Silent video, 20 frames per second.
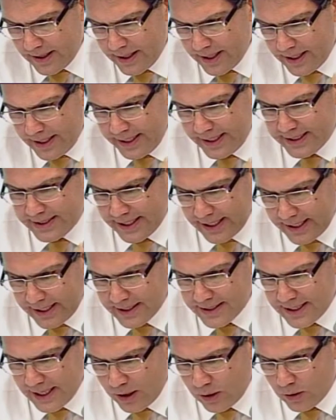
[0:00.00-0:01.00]
eh, lista
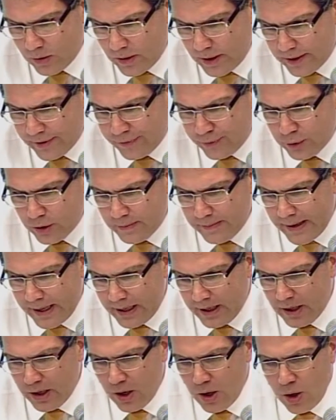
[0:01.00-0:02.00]
que sacó el Reforma,